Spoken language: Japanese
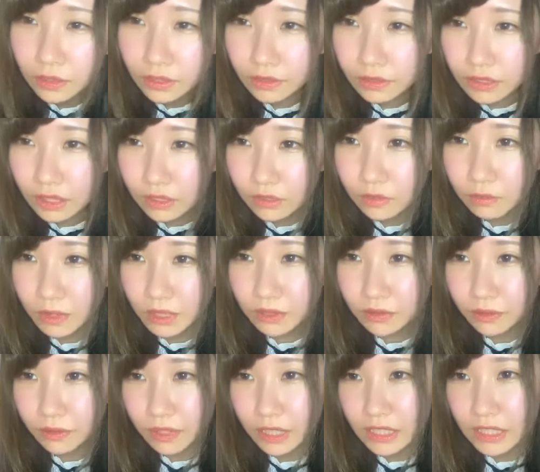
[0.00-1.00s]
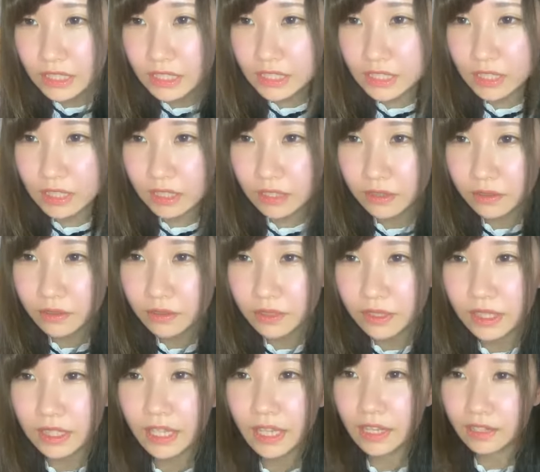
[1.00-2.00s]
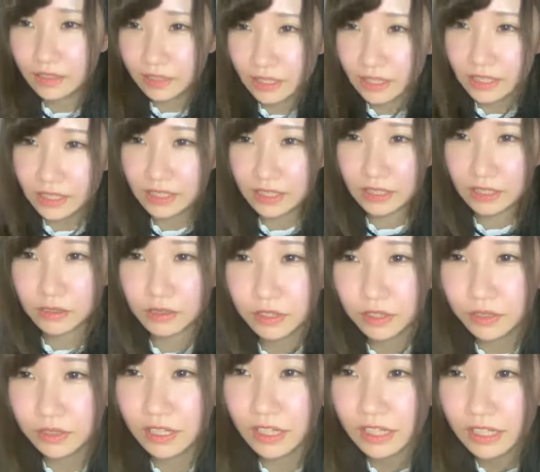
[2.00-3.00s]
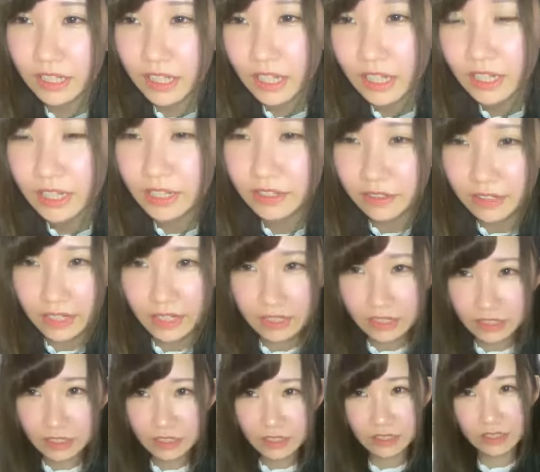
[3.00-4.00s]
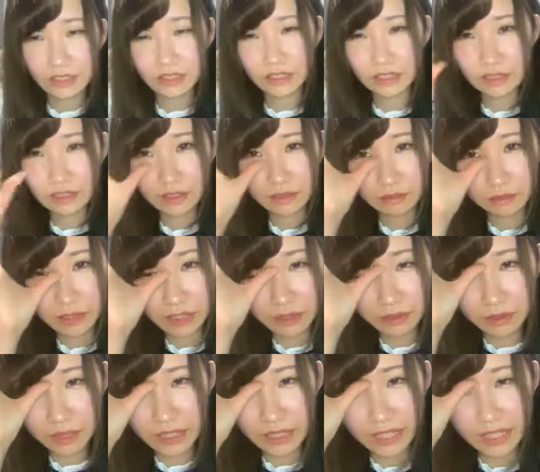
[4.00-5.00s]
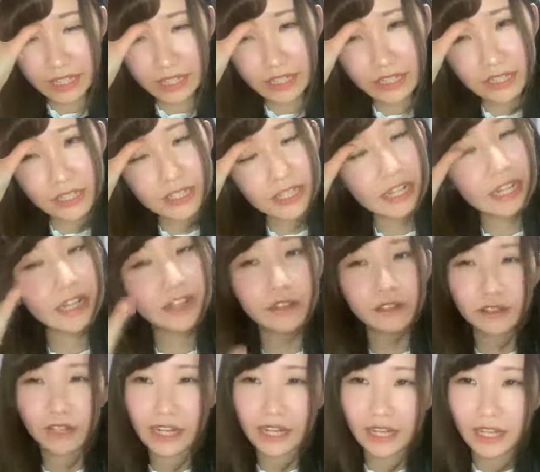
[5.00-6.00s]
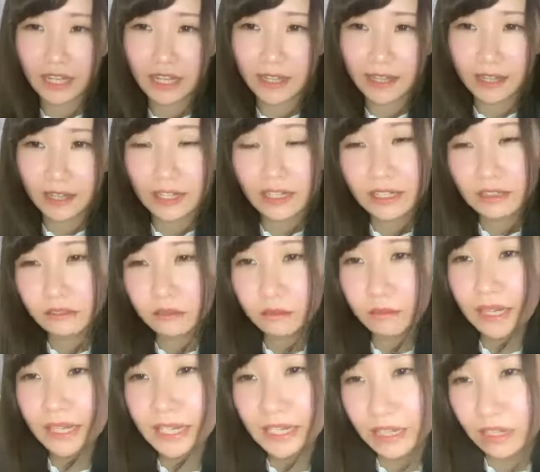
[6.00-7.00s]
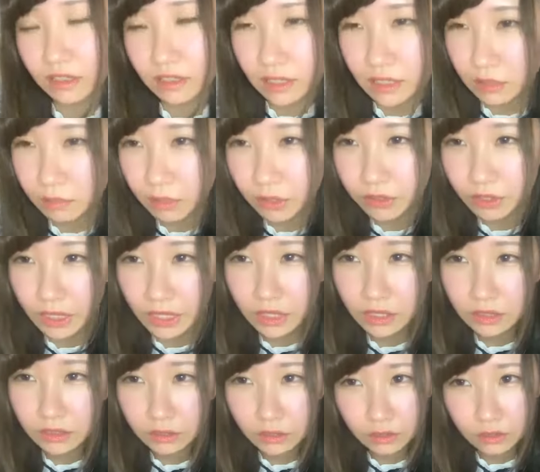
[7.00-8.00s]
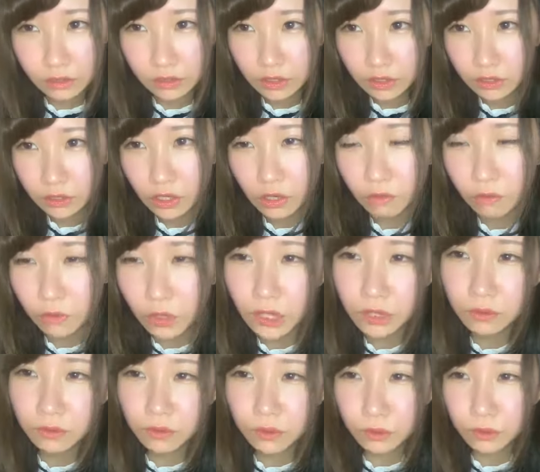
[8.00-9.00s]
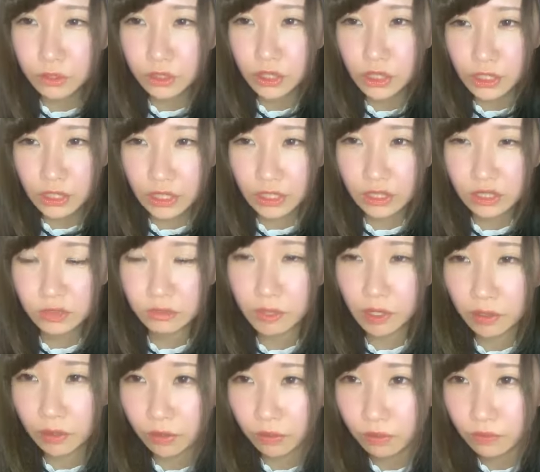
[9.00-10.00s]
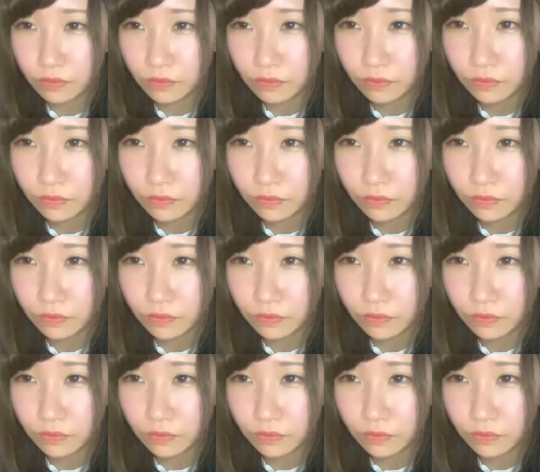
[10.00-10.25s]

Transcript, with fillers: 金子さん、馬と同じ C 型の黒崎春ですって自己紹介。いけるね。え、日本、人間じゃないのだよ、それ。馬になってしまうよな。それか他の動物になってしまうんよ。